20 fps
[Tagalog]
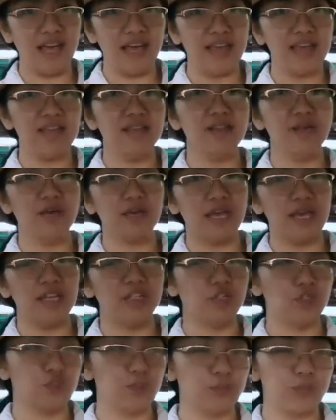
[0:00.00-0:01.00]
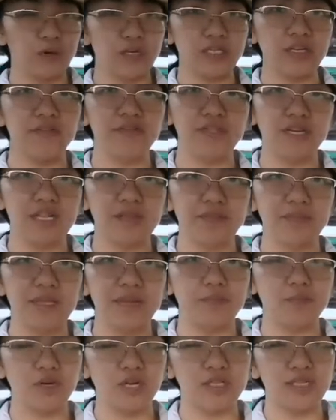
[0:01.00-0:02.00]
sign, okay? So, supportive
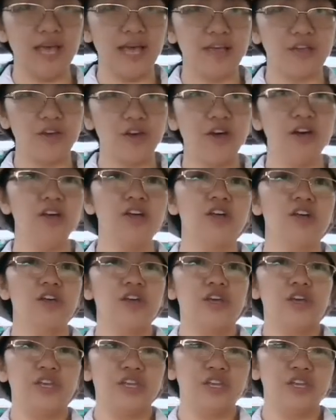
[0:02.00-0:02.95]
treatment na tayo.